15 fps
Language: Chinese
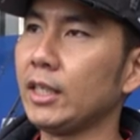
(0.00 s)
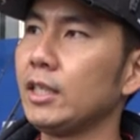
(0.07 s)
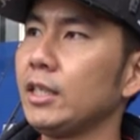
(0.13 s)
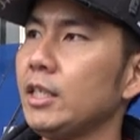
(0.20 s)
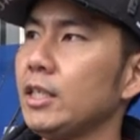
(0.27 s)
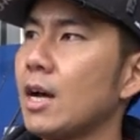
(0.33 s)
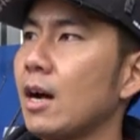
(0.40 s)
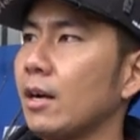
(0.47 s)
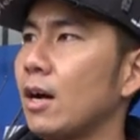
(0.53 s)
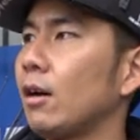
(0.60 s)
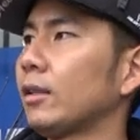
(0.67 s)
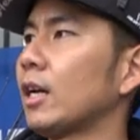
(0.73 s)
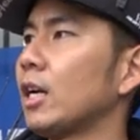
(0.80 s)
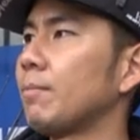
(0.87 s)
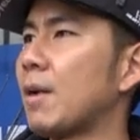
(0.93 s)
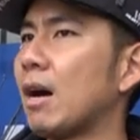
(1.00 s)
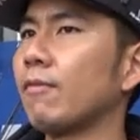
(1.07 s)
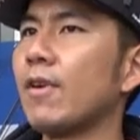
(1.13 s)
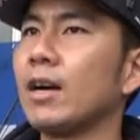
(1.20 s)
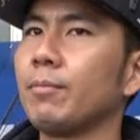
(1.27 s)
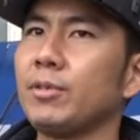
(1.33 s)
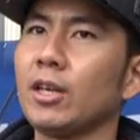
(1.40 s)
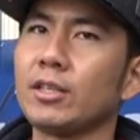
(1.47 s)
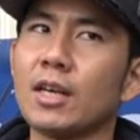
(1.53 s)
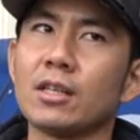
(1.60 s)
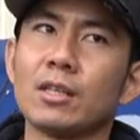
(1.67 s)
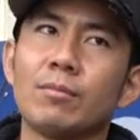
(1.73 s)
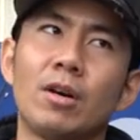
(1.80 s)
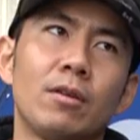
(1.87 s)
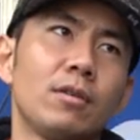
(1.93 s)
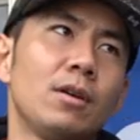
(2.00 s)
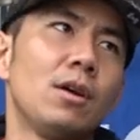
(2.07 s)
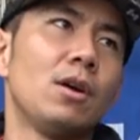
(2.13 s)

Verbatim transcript: 以先记啊。然后它的绑法比较像什么？